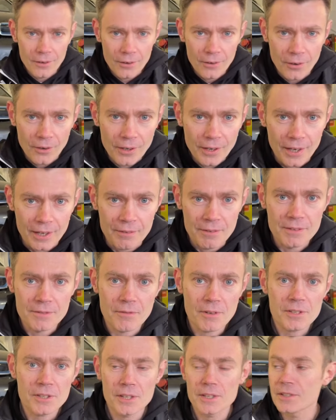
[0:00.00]
OK, więc
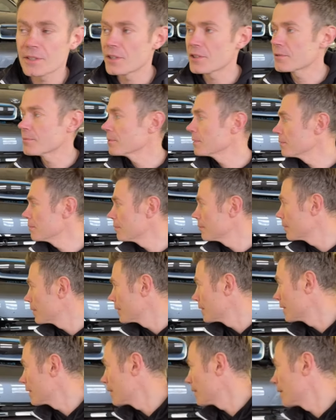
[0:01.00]
właśnie jesteśmy
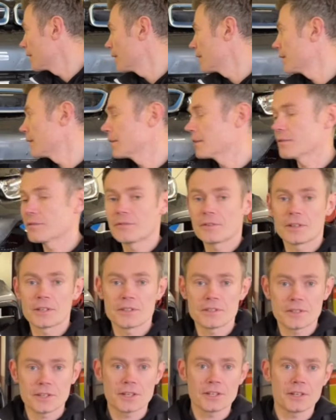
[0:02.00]
w, w, tej
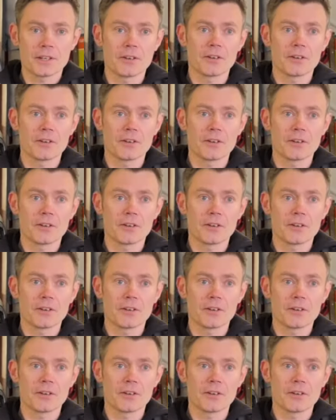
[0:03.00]
stricte